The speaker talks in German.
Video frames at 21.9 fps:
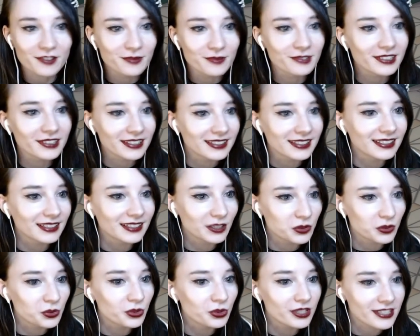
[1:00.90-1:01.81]
vermutlich nicht
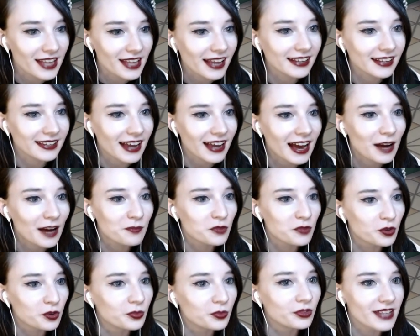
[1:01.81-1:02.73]
genug Zeit haben,
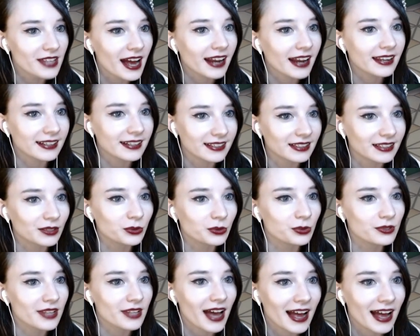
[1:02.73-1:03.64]
um uns alle
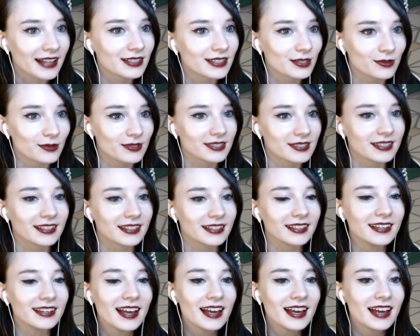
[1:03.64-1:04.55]
Dekos
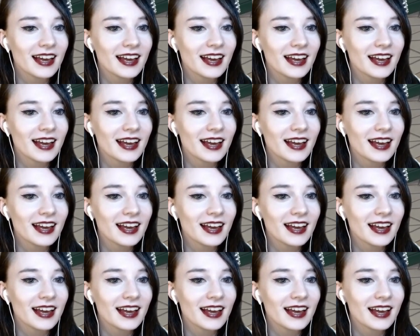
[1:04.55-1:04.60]
anzusehen.